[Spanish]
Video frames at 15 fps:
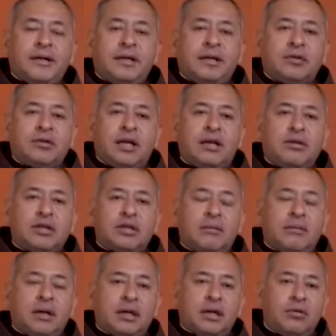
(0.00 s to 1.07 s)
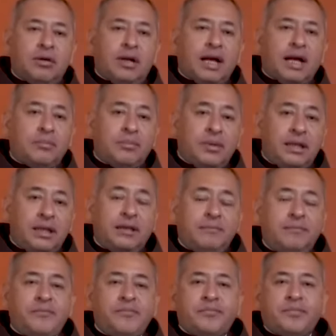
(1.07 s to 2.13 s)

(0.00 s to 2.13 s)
de los Heraldos del Evangelio en la capilla